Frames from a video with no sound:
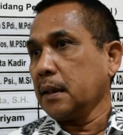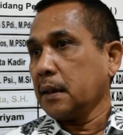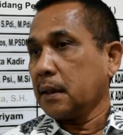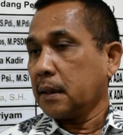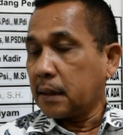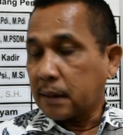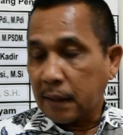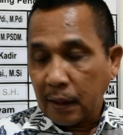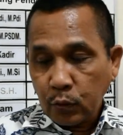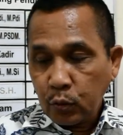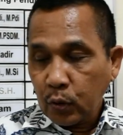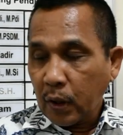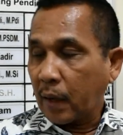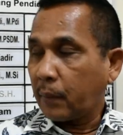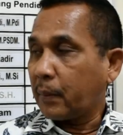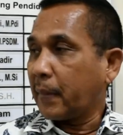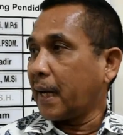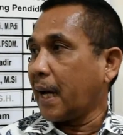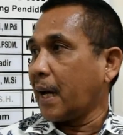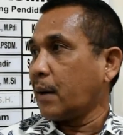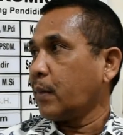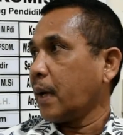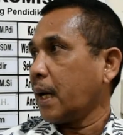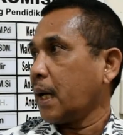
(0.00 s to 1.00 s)
kita sudah
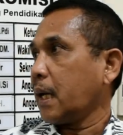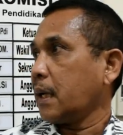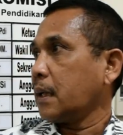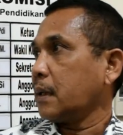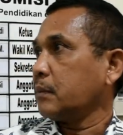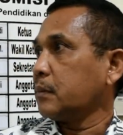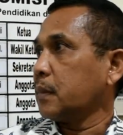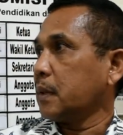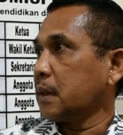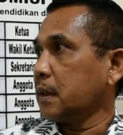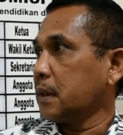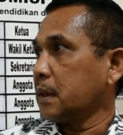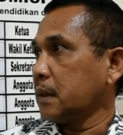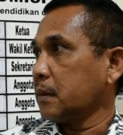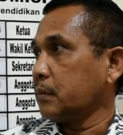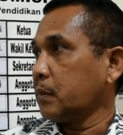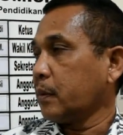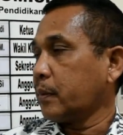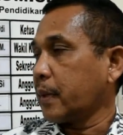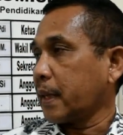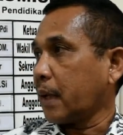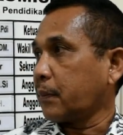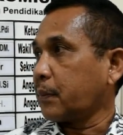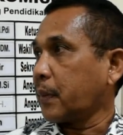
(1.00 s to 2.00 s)
menambah
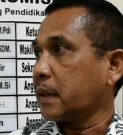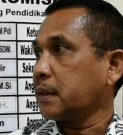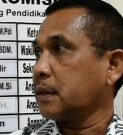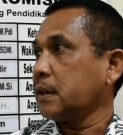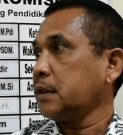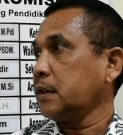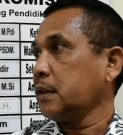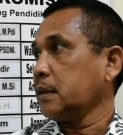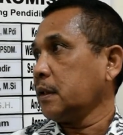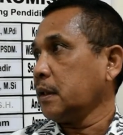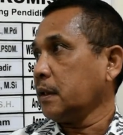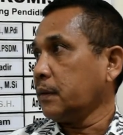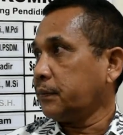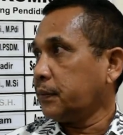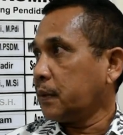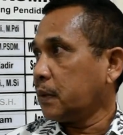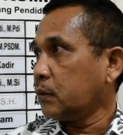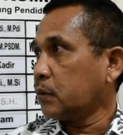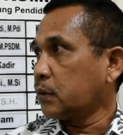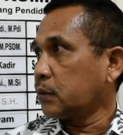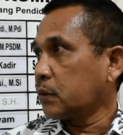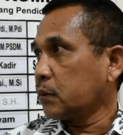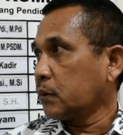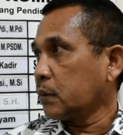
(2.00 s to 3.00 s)
beberapa
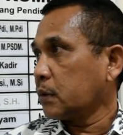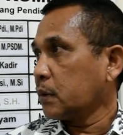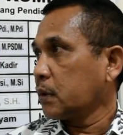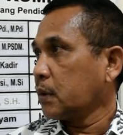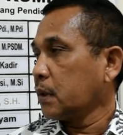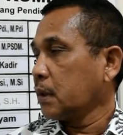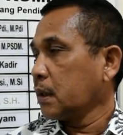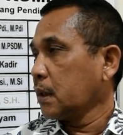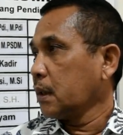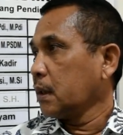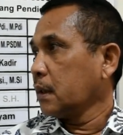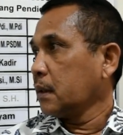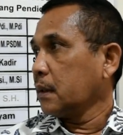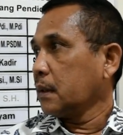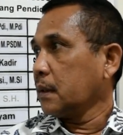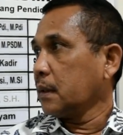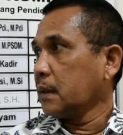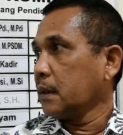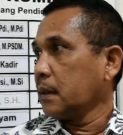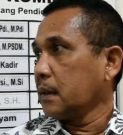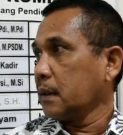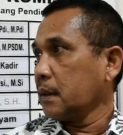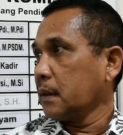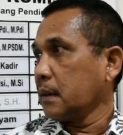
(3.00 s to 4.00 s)
CCTV untuk
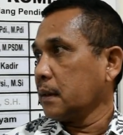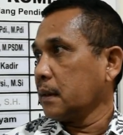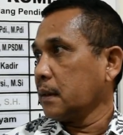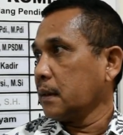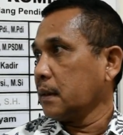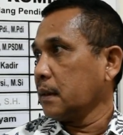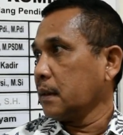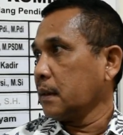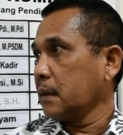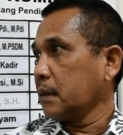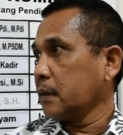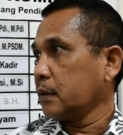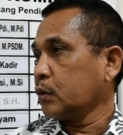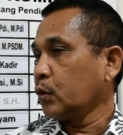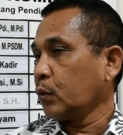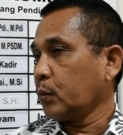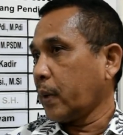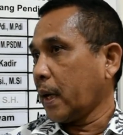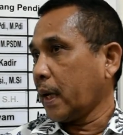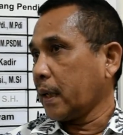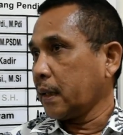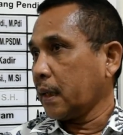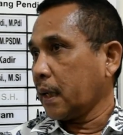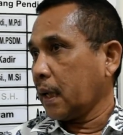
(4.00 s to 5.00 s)
uh,
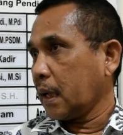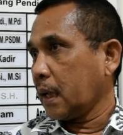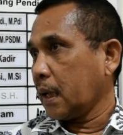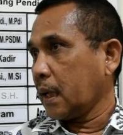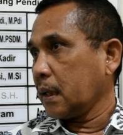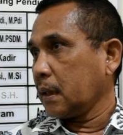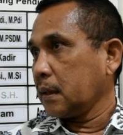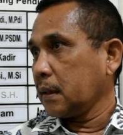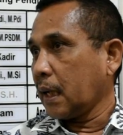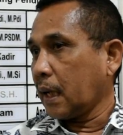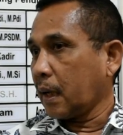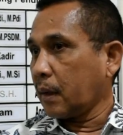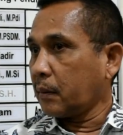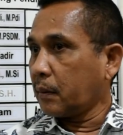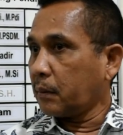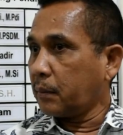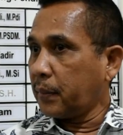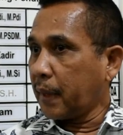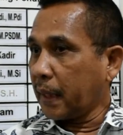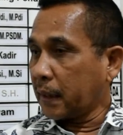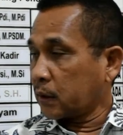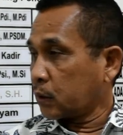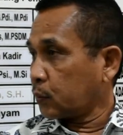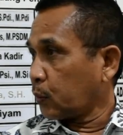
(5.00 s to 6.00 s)
supaya yang
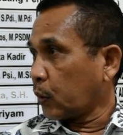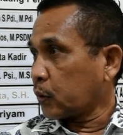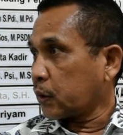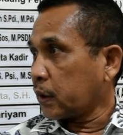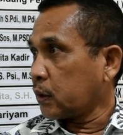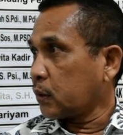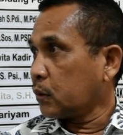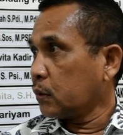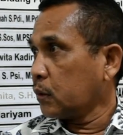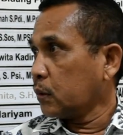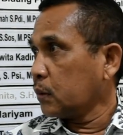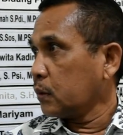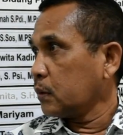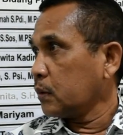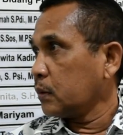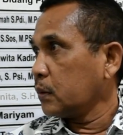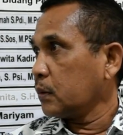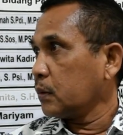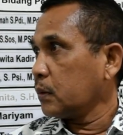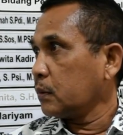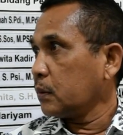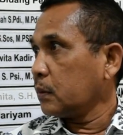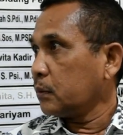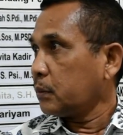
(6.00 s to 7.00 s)
blank spot itu
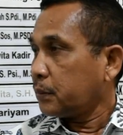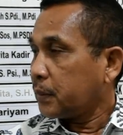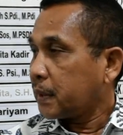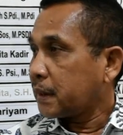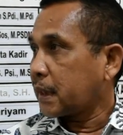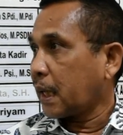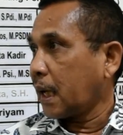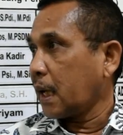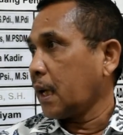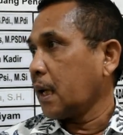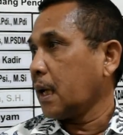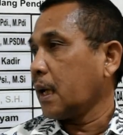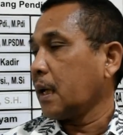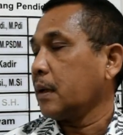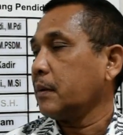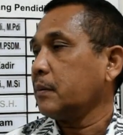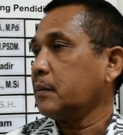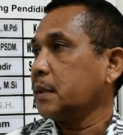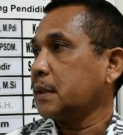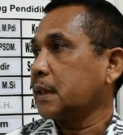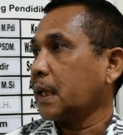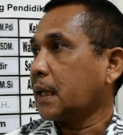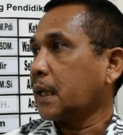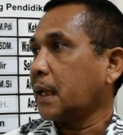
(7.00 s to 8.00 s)
bisa
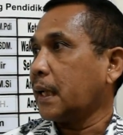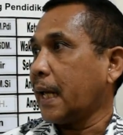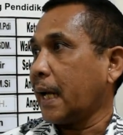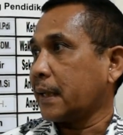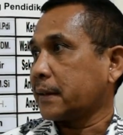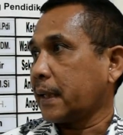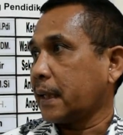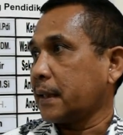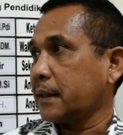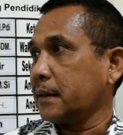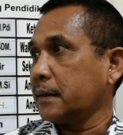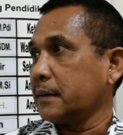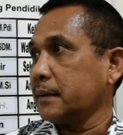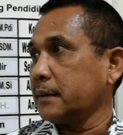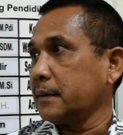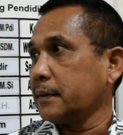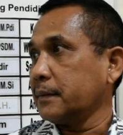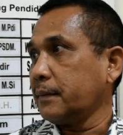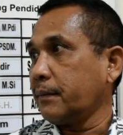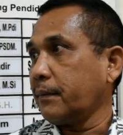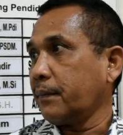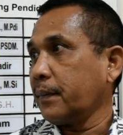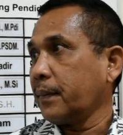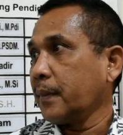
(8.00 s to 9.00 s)
bisa kelihatan.
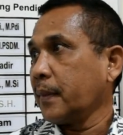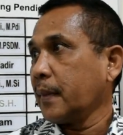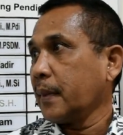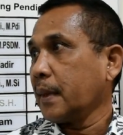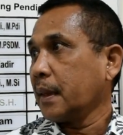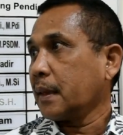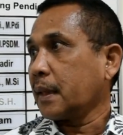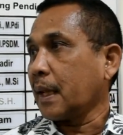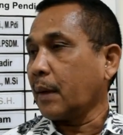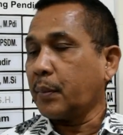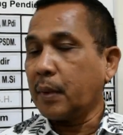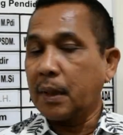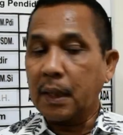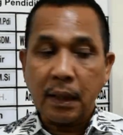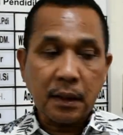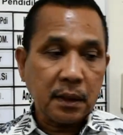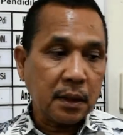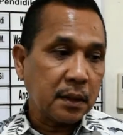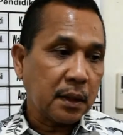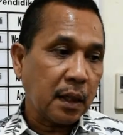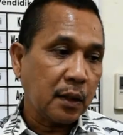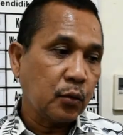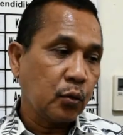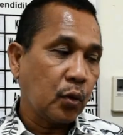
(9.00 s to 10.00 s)
Tapi kan
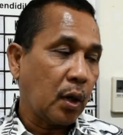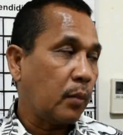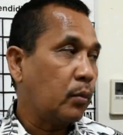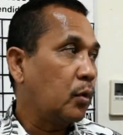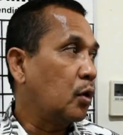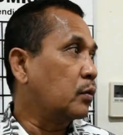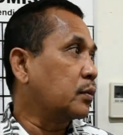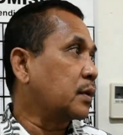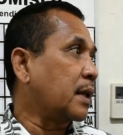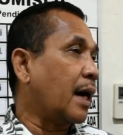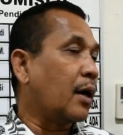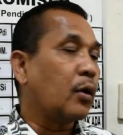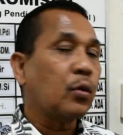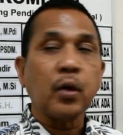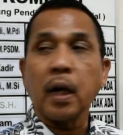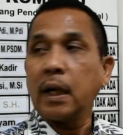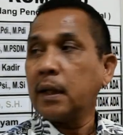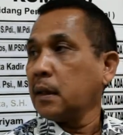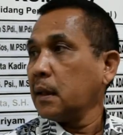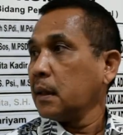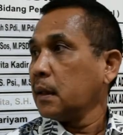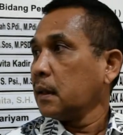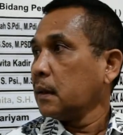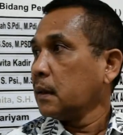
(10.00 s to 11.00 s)
kita juga belum tahu
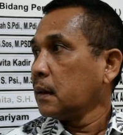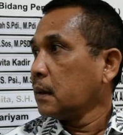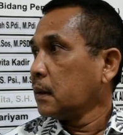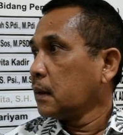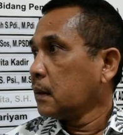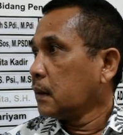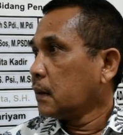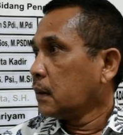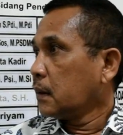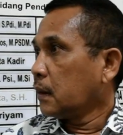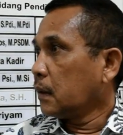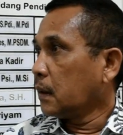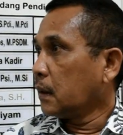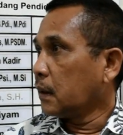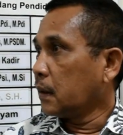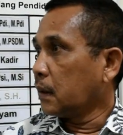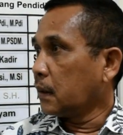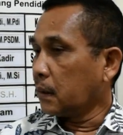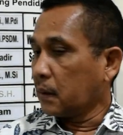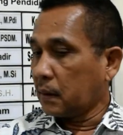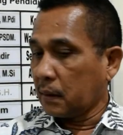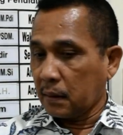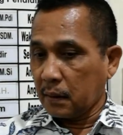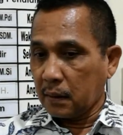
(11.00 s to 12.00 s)

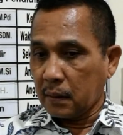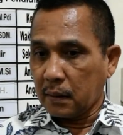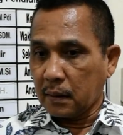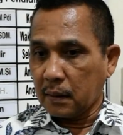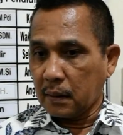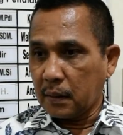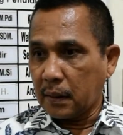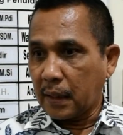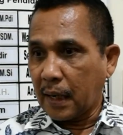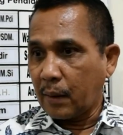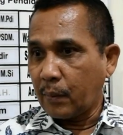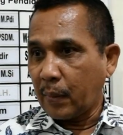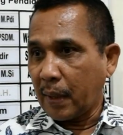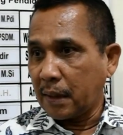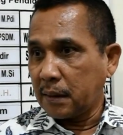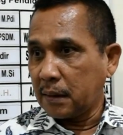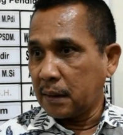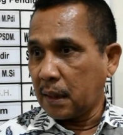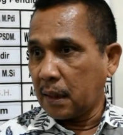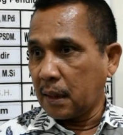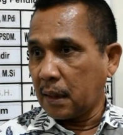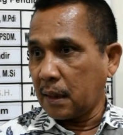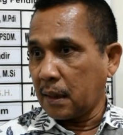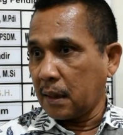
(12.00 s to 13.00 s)
uh,
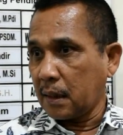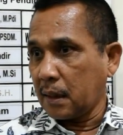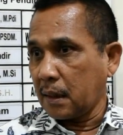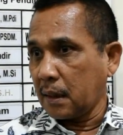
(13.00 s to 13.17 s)
namanya